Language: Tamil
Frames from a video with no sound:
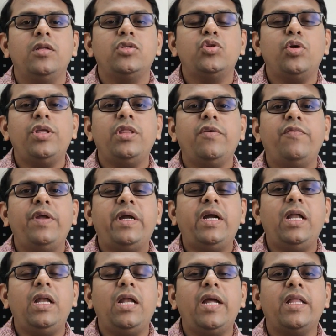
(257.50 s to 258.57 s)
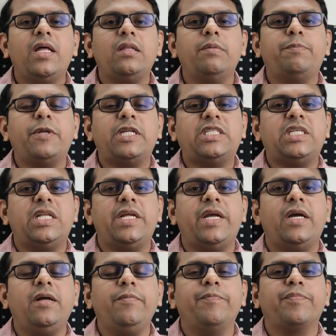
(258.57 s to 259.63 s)
சோ இந்த விக்கல்லாம் ஏதாவது
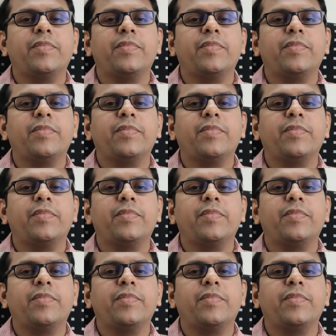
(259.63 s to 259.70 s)
பிரச்சனையா